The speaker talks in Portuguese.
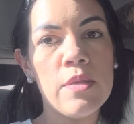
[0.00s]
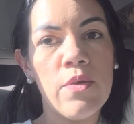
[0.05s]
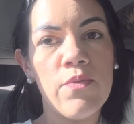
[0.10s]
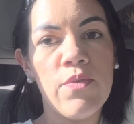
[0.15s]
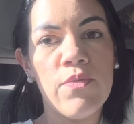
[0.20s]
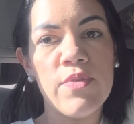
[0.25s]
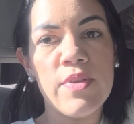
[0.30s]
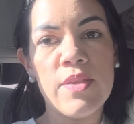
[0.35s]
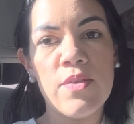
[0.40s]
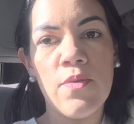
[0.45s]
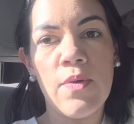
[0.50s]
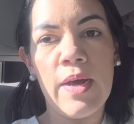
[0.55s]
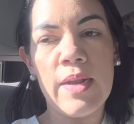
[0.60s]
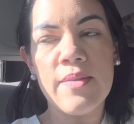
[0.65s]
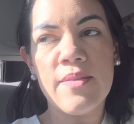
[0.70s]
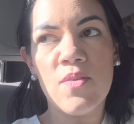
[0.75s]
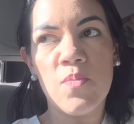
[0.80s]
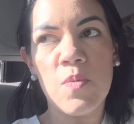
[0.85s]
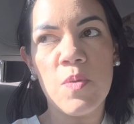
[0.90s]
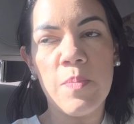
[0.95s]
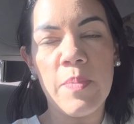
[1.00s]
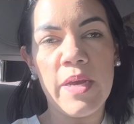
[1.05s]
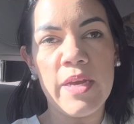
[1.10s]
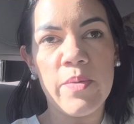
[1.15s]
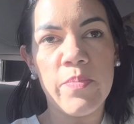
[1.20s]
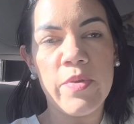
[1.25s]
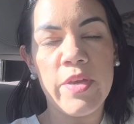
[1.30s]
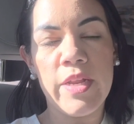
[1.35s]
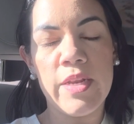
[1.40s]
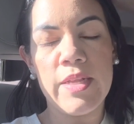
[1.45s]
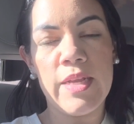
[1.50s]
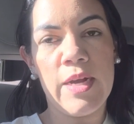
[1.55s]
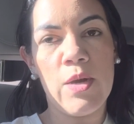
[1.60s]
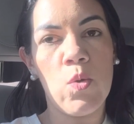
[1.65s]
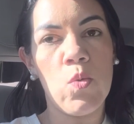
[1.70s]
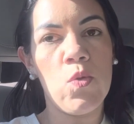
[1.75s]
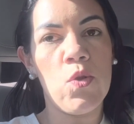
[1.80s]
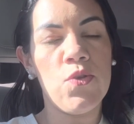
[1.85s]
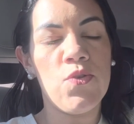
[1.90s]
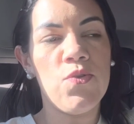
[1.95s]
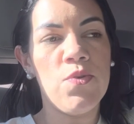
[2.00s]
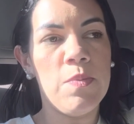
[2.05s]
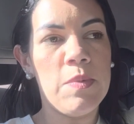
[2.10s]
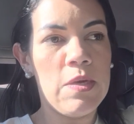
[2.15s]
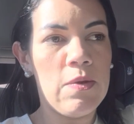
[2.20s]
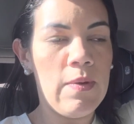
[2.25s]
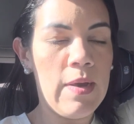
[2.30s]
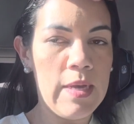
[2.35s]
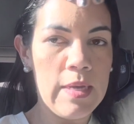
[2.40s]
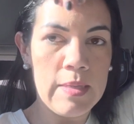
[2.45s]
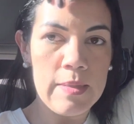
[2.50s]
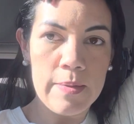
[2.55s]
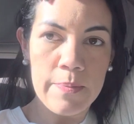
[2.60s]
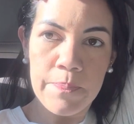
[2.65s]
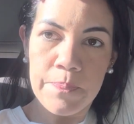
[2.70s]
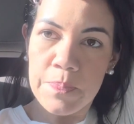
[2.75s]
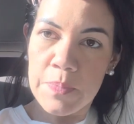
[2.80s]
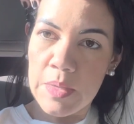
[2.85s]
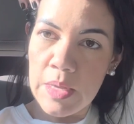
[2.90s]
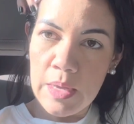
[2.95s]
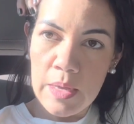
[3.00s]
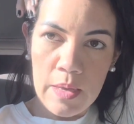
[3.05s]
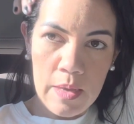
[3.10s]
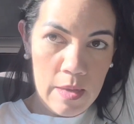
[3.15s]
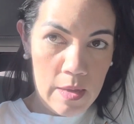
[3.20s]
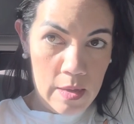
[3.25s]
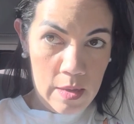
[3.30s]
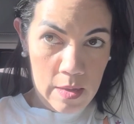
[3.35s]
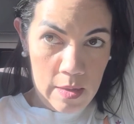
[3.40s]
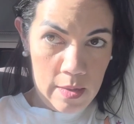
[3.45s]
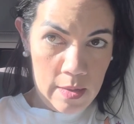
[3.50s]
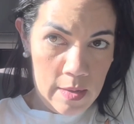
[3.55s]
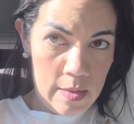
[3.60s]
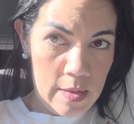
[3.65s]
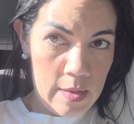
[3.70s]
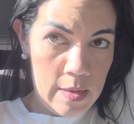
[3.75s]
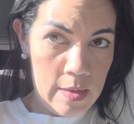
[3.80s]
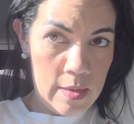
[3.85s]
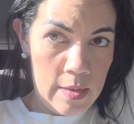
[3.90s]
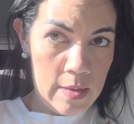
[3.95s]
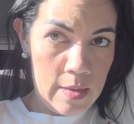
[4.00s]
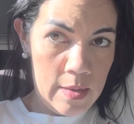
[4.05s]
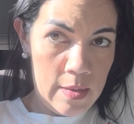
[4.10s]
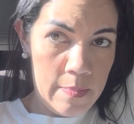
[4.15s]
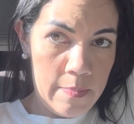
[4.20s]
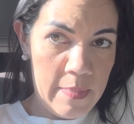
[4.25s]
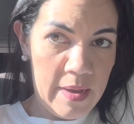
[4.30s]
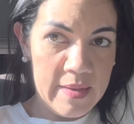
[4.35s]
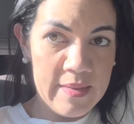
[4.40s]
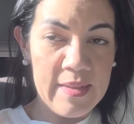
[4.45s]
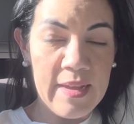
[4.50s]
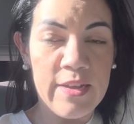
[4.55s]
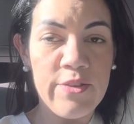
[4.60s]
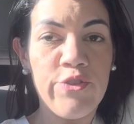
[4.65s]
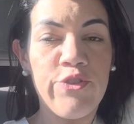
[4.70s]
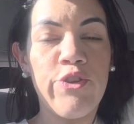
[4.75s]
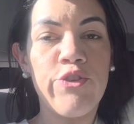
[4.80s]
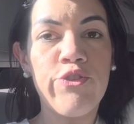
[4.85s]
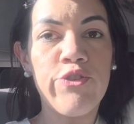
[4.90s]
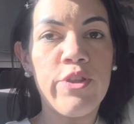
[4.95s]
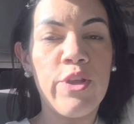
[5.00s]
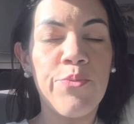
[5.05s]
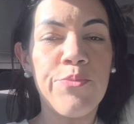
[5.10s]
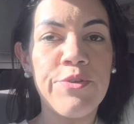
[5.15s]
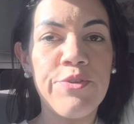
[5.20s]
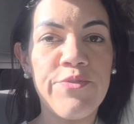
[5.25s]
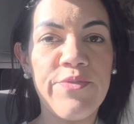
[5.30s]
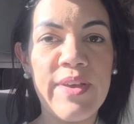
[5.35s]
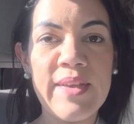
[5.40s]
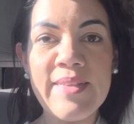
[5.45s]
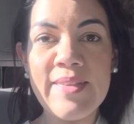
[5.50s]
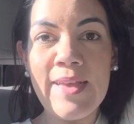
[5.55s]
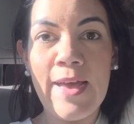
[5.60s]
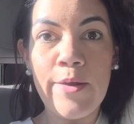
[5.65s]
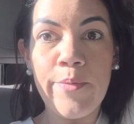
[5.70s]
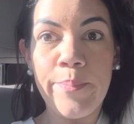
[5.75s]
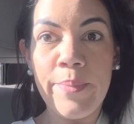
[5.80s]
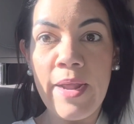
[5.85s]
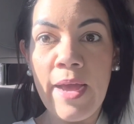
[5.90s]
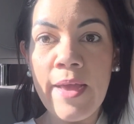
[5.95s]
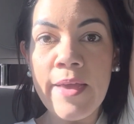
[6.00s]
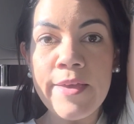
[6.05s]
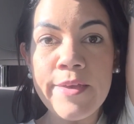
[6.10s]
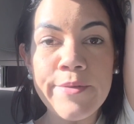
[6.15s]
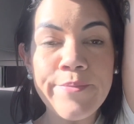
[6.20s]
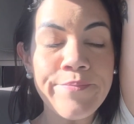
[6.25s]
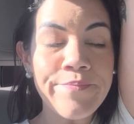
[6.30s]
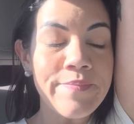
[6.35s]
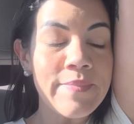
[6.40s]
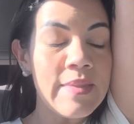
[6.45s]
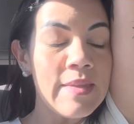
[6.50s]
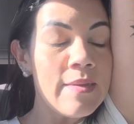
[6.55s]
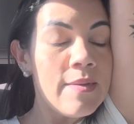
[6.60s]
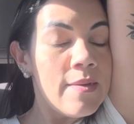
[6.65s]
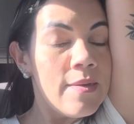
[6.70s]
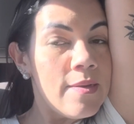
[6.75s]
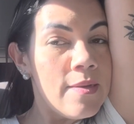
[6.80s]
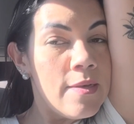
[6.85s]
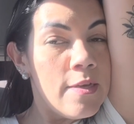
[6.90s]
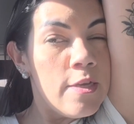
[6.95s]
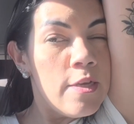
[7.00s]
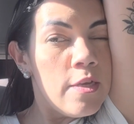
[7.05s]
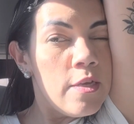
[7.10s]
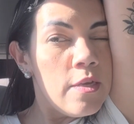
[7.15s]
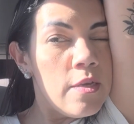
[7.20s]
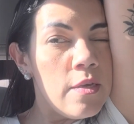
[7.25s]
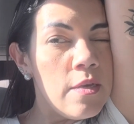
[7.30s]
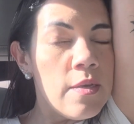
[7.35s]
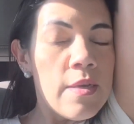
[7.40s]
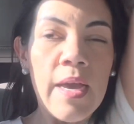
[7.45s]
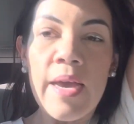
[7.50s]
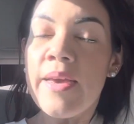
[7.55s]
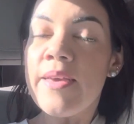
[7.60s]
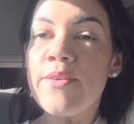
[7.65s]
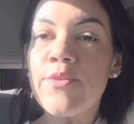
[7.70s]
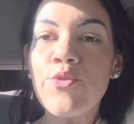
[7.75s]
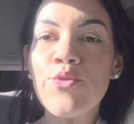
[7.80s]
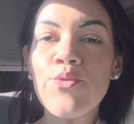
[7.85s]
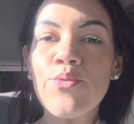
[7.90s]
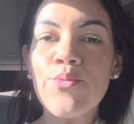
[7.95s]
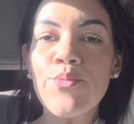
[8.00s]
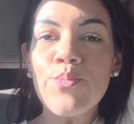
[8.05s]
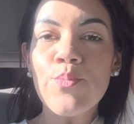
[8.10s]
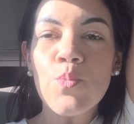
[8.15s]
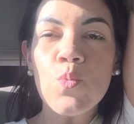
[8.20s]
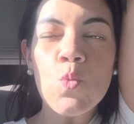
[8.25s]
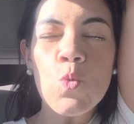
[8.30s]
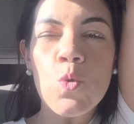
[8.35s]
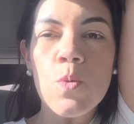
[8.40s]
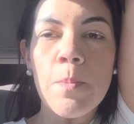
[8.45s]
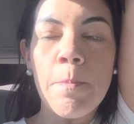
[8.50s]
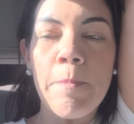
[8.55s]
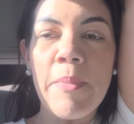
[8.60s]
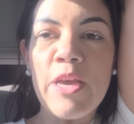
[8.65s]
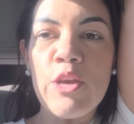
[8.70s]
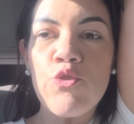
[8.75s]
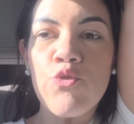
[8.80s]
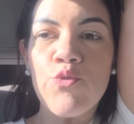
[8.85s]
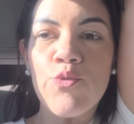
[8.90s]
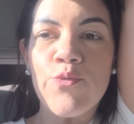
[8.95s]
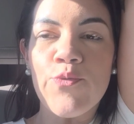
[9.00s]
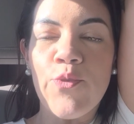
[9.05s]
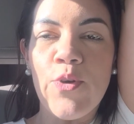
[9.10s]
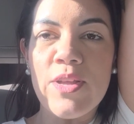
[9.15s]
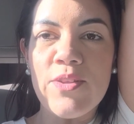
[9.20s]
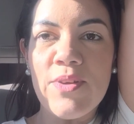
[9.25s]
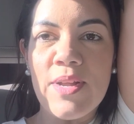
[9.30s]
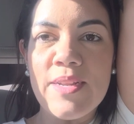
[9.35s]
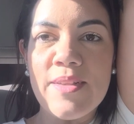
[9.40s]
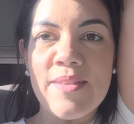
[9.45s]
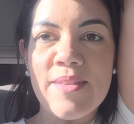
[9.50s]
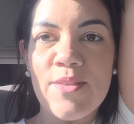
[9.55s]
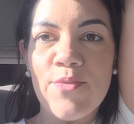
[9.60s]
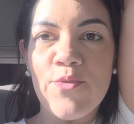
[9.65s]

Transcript: eu vou ver se o Alisson me pega, porque ele tá com o nosso amigo ainda. E mais tarde a gente tem um aniversário pra ir. E é isso. Beijos, vou atualizando